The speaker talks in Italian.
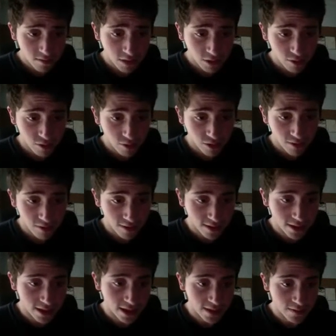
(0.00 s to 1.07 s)
è tutta
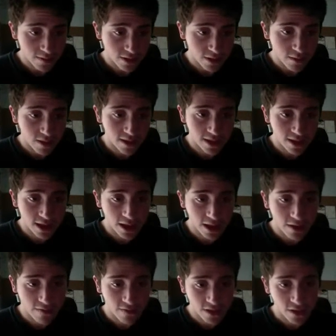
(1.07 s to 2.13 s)
vostra responsabilità
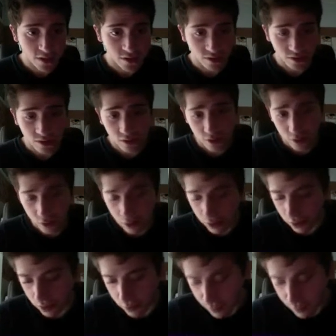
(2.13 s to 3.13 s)
io faccio solo